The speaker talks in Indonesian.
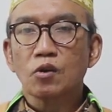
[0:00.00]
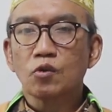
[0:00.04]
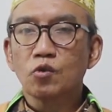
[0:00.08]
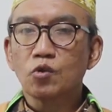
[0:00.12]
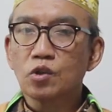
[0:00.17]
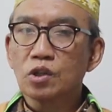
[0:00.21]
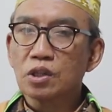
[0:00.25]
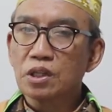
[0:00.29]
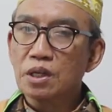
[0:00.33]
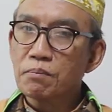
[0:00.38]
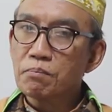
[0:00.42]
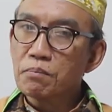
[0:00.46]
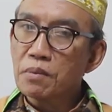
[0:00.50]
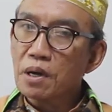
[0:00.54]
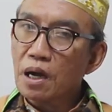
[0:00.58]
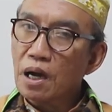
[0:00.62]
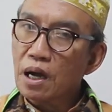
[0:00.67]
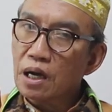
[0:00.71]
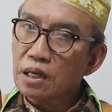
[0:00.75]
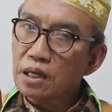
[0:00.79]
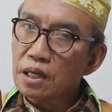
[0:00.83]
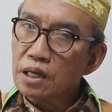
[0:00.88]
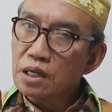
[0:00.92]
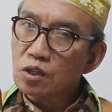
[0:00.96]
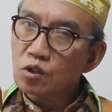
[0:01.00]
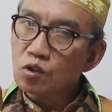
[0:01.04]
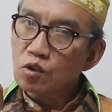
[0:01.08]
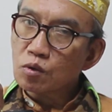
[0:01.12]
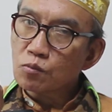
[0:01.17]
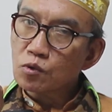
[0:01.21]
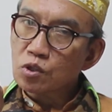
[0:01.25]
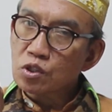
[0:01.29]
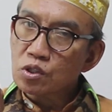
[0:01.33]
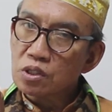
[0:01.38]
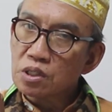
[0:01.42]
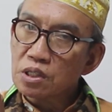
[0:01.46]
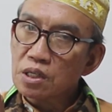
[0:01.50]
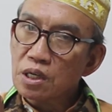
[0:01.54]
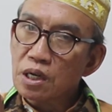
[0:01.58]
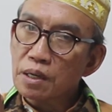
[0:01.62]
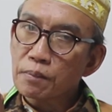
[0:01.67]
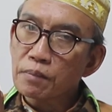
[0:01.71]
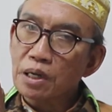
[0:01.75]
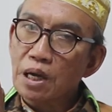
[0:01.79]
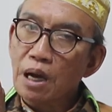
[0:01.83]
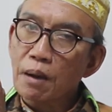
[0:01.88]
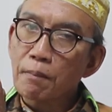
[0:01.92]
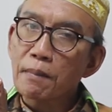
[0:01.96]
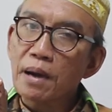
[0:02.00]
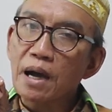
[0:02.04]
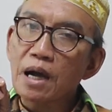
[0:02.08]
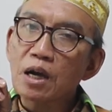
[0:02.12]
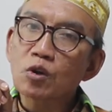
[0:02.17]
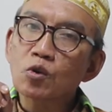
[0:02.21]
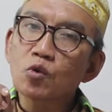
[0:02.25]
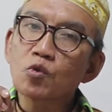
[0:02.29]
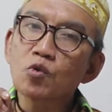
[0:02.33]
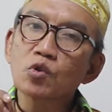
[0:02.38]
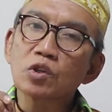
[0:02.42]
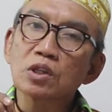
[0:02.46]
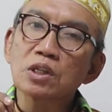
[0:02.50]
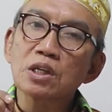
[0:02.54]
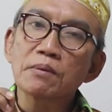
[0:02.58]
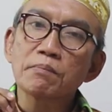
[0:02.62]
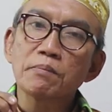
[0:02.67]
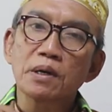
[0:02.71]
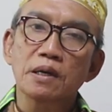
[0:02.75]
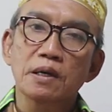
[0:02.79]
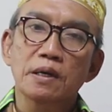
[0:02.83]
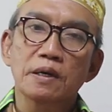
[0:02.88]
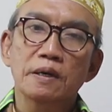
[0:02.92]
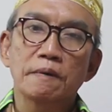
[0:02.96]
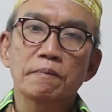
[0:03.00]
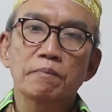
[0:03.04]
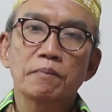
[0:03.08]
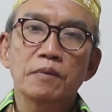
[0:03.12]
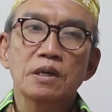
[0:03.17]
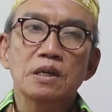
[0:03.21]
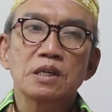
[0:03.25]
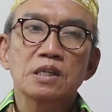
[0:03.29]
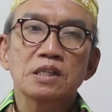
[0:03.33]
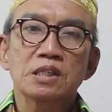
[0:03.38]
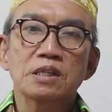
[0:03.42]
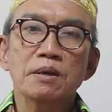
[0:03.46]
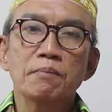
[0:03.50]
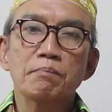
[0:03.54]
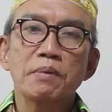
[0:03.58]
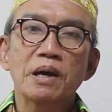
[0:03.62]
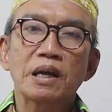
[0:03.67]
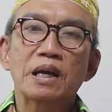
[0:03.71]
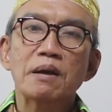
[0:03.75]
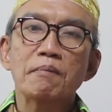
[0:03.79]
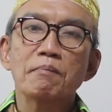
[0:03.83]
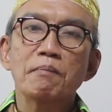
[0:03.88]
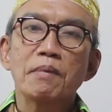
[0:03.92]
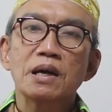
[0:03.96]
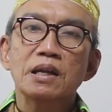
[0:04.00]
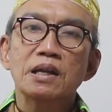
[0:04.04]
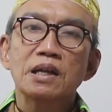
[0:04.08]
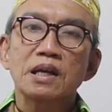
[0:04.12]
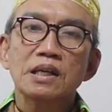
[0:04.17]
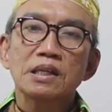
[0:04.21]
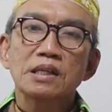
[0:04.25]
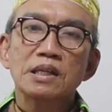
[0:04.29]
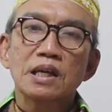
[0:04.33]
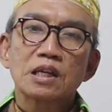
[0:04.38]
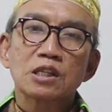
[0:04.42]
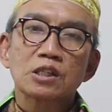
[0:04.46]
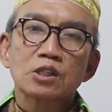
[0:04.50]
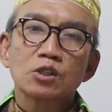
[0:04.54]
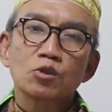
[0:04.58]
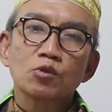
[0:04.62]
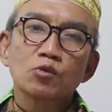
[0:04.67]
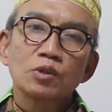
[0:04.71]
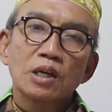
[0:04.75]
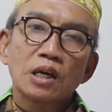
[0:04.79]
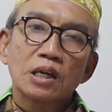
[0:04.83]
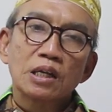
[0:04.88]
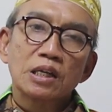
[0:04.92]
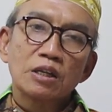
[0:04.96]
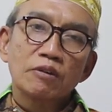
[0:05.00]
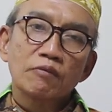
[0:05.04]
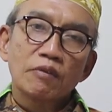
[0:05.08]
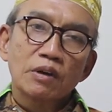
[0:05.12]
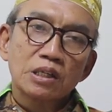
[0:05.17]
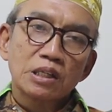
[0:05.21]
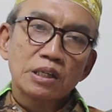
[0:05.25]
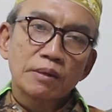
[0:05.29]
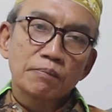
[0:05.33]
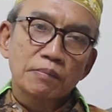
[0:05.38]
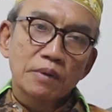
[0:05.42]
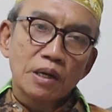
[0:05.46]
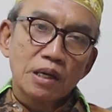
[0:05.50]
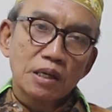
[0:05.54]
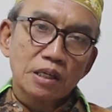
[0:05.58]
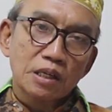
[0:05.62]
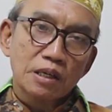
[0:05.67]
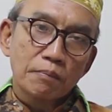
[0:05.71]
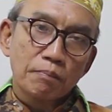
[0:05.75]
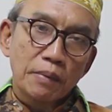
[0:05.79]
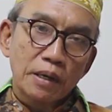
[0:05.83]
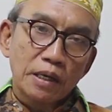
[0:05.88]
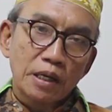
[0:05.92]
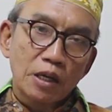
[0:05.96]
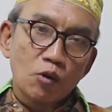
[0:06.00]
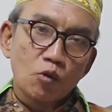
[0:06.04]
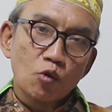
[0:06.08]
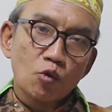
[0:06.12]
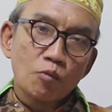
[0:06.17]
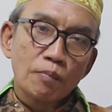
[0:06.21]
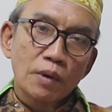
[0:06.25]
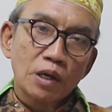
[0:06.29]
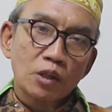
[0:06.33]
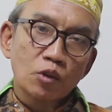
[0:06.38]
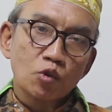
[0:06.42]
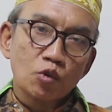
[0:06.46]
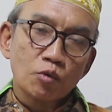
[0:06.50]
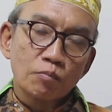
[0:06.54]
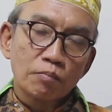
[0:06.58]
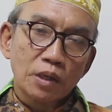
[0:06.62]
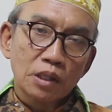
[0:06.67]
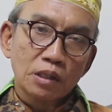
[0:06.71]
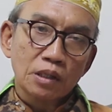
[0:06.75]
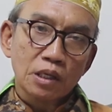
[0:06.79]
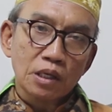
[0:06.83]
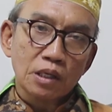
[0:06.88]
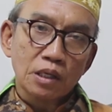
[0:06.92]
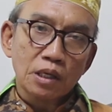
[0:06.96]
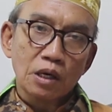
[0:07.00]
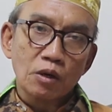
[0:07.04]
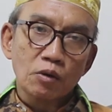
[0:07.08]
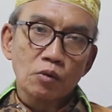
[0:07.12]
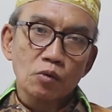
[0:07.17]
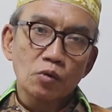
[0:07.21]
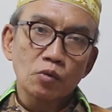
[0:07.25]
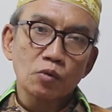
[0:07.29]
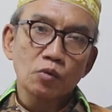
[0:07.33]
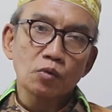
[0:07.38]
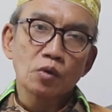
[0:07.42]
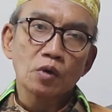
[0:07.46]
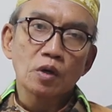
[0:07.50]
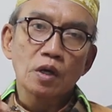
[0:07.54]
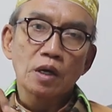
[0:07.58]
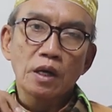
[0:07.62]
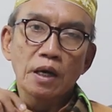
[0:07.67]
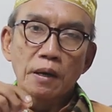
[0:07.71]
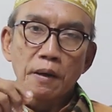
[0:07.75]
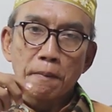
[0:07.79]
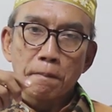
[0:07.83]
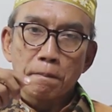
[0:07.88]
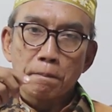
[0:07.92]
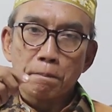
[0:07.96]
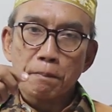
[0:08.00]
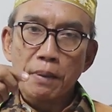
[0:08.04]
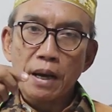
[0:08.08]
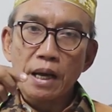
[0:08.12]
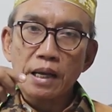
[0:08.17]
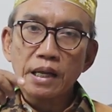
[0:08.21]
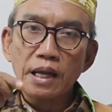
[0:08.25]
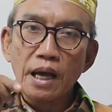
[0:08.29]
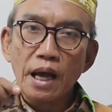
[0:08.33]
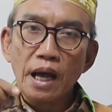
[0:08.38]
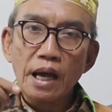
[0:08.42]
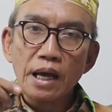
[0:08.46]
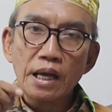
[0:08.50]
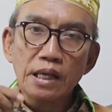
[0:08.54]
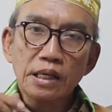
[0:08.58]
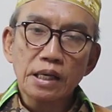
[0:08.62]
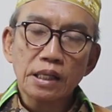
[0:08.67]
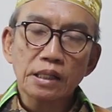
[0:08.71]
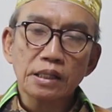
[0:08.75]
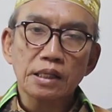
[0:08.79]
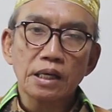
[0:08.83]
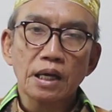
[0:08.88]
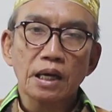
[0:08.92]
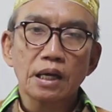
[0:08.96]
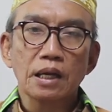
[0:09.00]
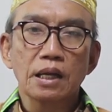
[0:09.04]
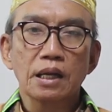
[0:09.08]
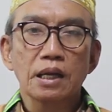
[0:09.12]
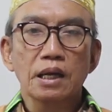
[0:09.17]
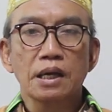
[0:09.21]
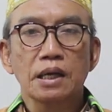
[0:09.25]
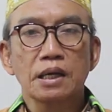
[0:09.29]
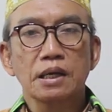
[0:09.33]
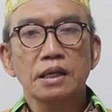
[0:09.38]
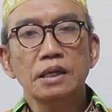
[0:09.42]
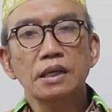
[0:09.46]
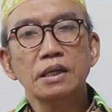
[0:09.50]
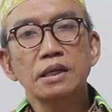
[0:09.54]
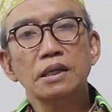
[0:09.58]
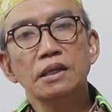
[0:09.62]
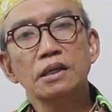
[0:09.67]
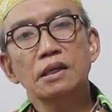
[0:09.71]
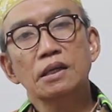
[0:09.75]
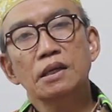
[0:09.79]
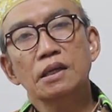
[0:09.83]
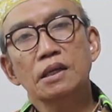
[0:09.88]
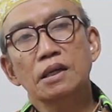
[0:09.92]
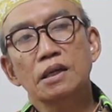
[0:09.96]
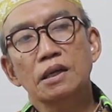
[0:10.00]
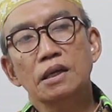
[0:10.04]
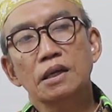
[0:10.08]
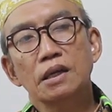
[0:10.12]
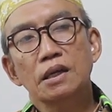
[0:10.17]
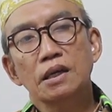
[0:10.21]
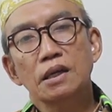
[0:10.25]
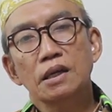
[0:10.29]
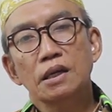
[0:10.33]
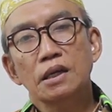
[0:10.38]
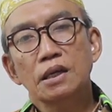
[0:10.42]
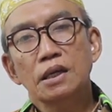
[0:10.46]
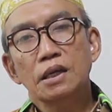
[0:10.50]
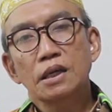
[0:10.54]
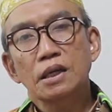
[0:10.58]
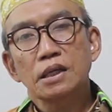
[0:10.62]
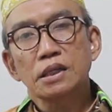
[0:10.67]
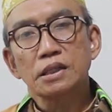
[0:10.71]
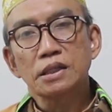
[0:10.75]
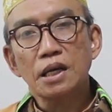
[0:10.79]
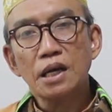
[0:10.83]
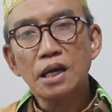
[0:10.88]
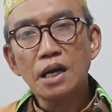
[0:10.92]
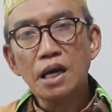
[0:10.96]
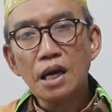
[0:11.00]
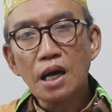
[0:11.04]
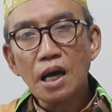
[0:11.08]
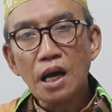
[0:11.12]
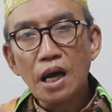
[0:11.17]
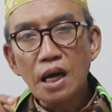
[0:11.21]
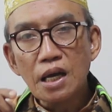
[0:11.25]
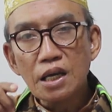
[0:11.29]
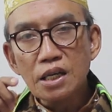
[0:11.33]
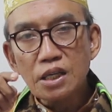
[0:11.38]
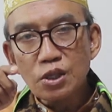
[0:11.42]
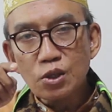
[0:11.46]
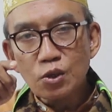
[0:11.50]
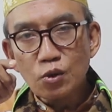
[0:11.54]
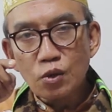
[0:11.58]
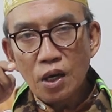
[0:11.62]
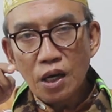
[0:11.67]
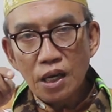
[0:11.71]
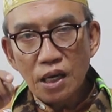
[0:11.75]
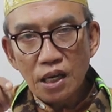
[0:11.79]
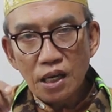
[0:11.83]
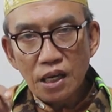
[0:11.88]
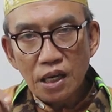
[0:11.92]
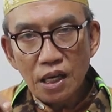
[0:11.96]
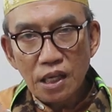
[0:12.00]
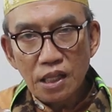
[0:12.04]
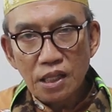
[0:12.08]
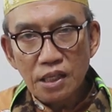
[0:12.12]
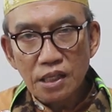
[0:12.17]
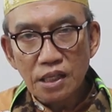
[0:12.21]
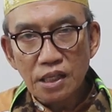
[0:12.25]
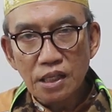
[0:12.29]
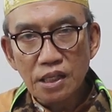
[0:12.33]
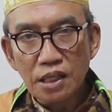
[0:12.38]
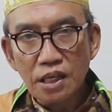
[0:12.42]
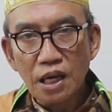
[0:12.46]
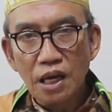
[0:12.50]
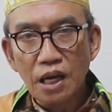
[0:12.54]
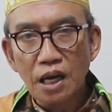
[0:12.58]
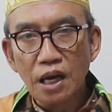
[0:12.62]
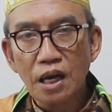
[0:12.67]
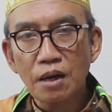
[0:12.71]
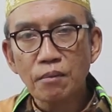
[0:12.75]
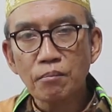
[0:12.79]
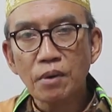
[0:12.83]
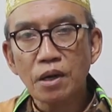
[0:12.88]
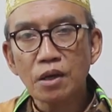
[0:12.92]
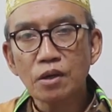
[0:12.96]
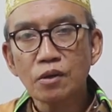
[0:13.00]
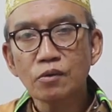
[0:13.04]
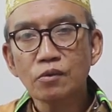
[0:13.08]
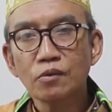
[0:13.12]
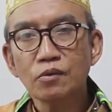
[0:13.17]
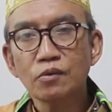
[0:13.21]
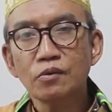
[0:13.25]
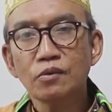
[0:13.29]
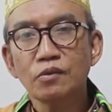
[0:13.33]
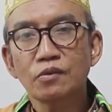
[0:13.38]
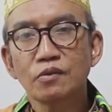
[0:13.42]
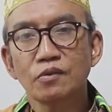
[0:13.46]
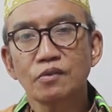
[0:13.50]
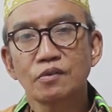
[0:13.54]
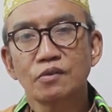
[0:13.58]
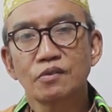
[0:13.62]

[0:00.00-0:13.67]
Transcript: kutiba alaikumusiyam kama kutiba sebagaimana yang sudah diwajibkan kepada umat-umat terdahulu. Pada ayat yang lain, ya ayyuhalladzina amanu